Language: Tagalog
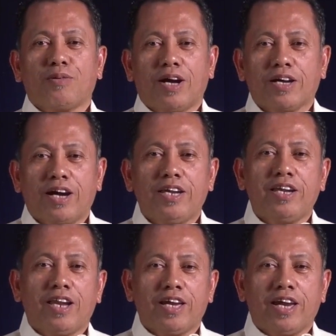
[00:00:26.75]

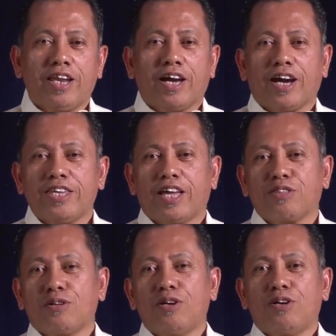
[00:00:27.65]
tawagan, hilingin ang
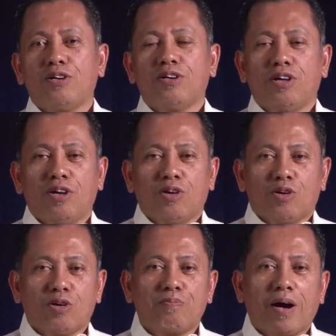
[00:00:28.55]
kanyang tulong
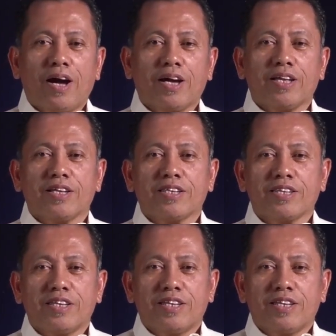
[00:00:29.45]
upang